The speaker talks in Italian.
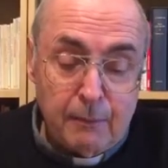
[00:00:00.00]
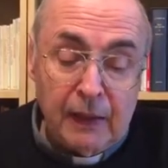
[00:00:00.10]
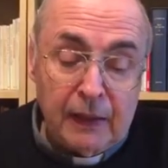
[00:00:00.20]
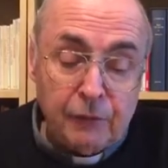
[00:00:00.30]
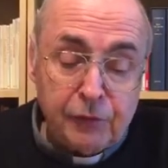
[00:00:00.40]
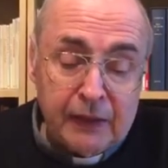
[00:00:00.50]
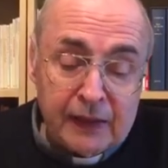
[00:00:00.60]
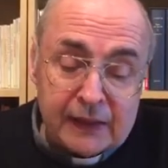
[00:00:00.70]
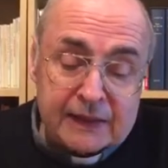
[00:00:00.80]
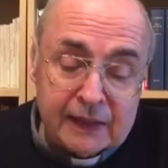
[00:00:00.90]
ma è la fede
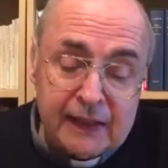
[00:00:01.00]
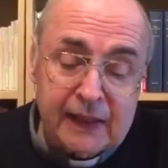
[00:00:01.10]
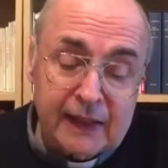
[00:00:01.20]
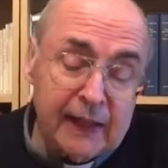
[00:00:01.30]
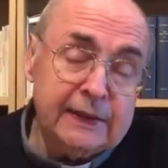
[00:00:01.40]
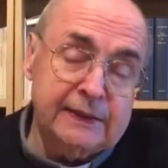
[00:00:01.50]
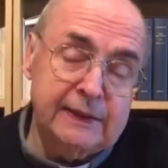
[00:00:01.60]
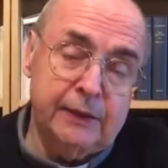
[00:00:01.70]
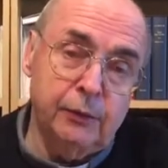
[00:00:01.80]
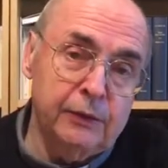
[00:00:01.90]
che sa dire
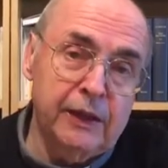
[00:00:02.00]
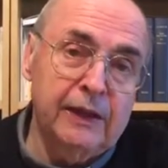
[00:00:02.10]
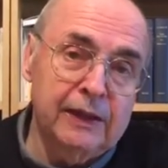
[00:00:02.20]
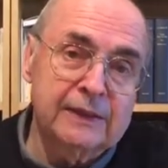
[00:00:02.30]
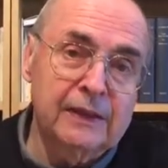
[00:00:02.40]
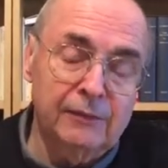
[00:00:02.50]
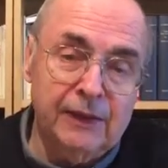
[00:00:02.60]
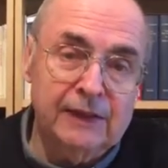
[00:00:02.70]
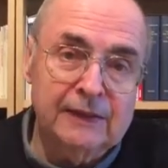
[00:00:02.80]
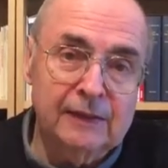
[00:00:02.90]
grazie che ottiene la
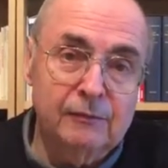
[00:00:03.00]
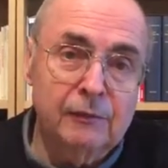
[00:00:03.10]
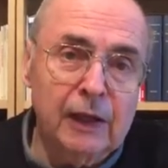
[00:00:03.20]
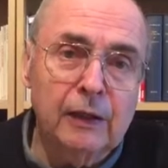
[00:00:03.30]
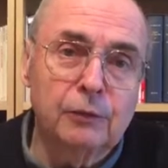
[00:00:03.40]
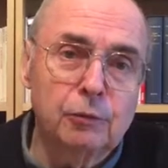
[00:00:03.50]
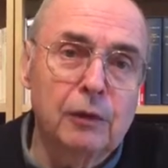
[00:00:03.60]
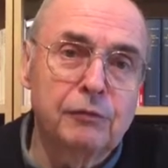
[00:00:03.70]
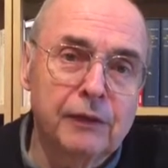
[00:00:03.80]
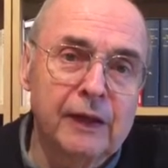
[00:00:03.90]
salvezza. Va, la
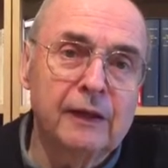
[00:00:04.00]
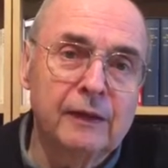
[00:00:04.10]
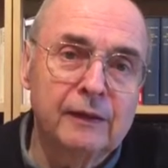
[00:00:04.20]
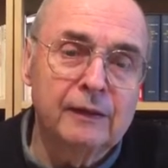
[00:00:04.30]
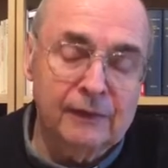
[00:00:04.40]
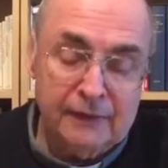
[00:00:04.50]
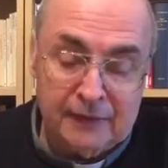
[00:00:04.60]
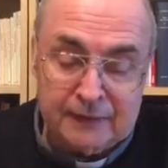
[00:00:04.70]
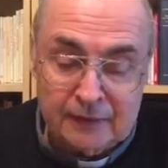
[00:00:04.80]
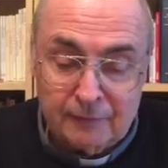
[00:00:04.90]
tua fede eh, ti
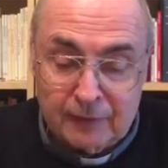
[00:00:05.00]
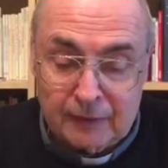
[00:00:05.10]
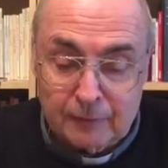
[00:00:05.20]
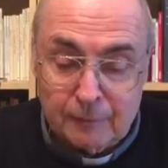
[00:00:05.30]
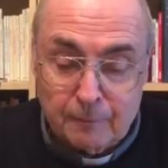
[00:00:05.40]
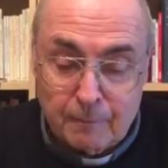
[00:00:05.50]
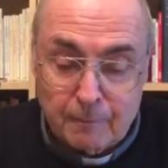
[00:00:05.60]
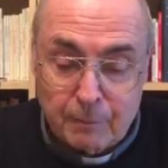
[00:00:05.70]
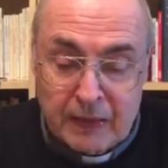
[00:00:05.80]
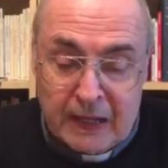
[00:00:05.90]
ha salvato.
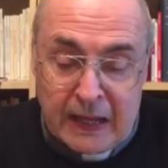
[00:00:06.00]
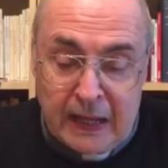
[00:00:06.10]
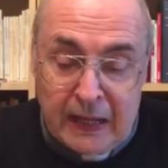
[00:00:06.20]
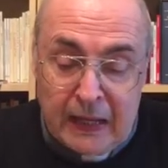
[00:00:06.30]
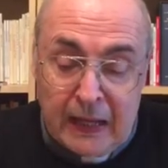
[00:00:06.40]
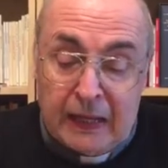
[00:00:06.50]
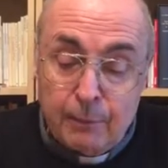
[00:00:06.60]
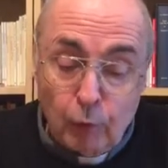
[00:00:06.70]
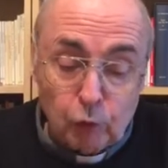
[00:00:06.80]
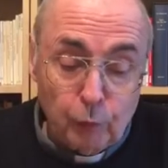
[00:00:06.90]
E
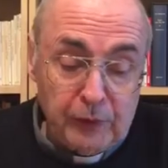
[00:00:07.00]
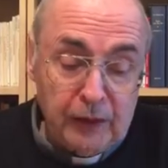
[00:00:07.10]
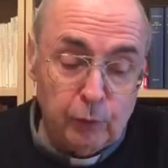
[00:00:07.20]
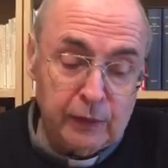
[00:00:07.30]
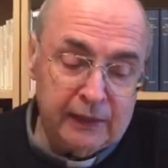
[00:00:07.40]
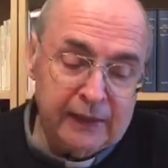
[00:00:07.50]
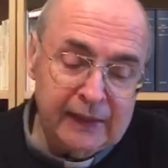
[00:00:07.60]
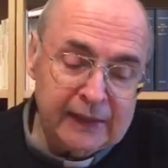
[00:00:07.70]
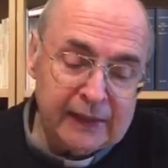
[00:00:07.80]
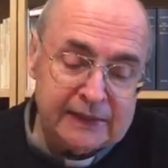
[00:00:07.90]
il modo migliore di
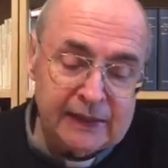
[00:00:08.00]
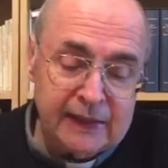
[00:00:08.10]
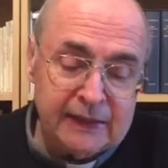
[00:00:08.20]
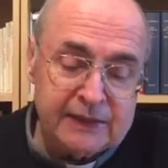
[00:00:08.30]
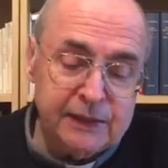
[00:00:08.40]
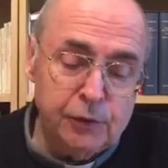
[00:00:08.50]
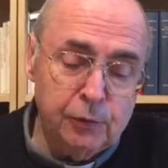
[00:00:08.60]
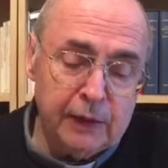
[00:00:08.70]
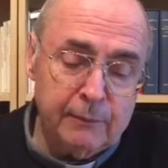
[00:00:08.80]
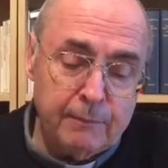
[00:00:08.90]
ringraziare il
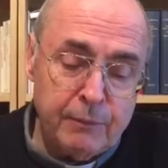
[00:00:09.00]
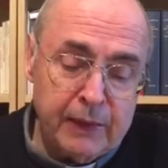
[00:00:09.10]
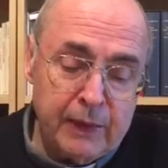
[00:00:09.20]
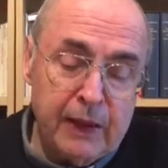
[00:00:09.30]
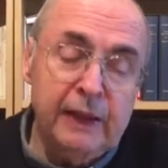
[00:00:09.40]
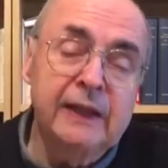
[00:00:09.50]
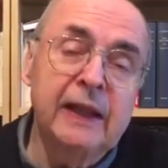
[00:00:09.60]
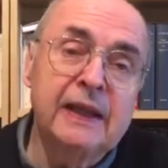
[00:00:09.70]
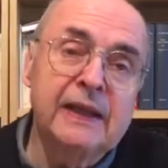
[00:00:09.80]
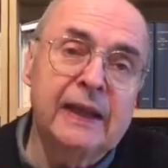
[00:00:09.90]
Signore è
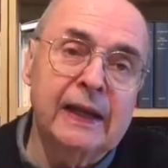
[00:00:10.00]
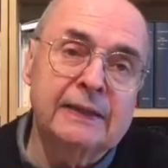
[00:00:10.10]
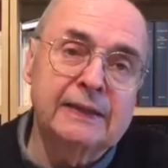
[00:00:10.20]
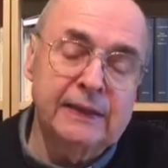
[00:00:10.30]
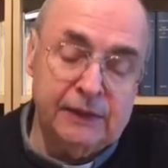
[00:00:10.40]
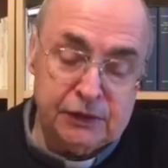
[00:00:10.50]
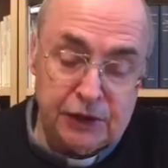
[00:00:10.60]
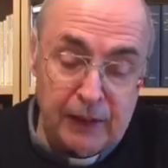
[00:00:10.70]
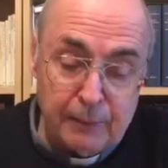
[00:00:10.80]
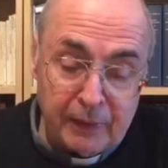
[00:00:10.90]
dirgli grazie,
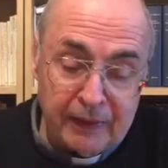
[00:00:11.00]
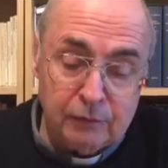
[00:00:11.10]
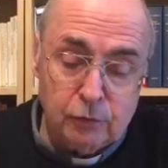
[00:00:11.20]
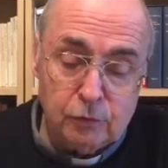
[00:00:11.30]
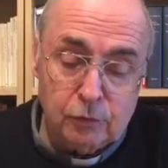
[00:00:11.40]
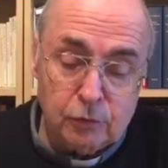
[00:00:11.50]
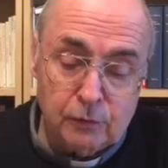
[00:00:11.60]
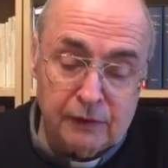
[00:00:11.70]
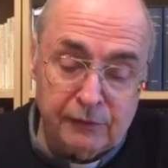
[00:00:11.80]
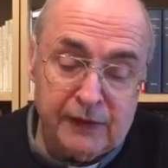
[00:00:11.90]
celebrandolo
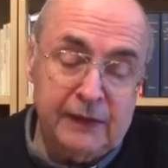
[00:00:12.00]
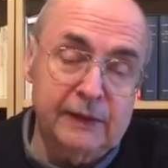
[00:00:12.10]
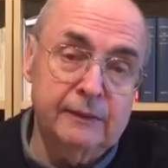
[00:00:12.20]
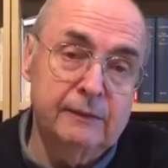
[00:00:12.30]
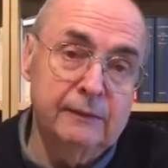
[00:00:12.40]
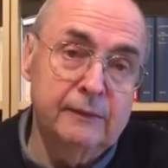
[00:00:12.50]
con la vita,